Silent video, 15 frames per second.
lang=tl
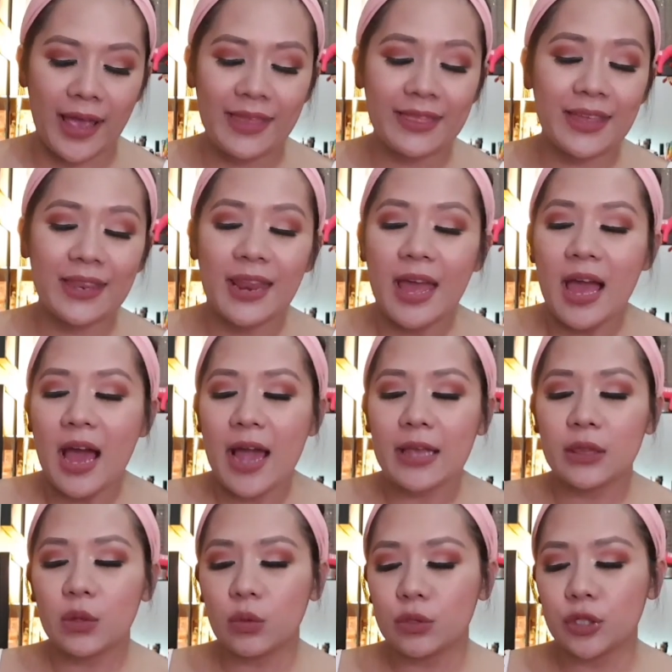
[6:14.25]
And then, I
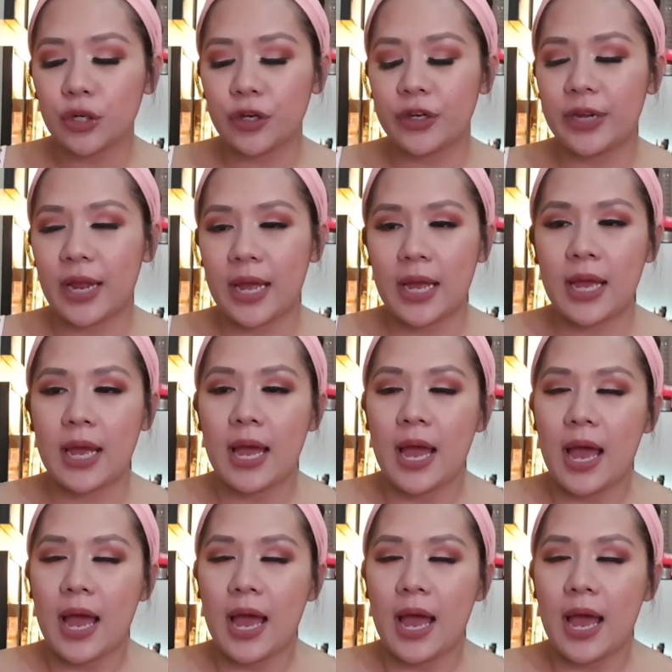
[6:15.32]
told her na